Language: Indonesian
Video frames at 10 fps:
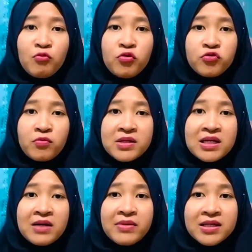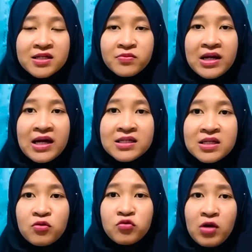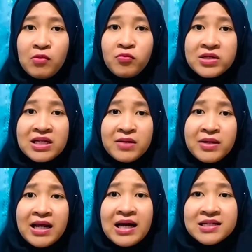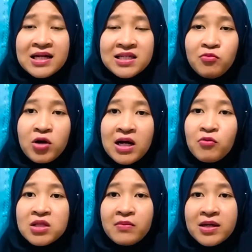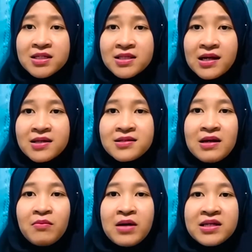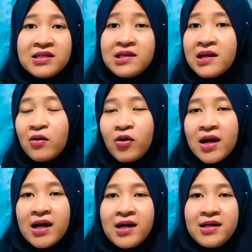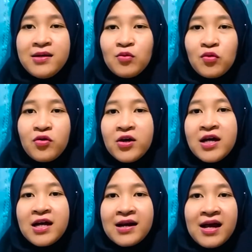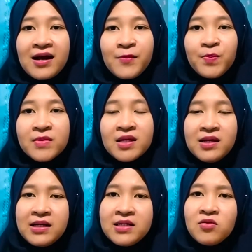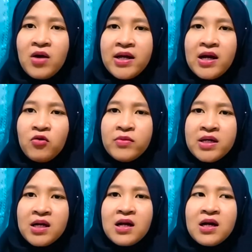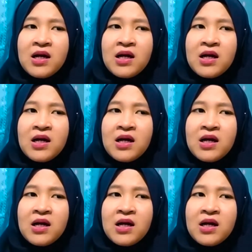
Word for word: untuk menjadi lebih terinspirasi, untuk kamu menjadi lebih relaksasi, bukan kamu tambah stres, tambah nyinyirin orang kayak gitu. Nah, dari situ akhirnya aku mikir,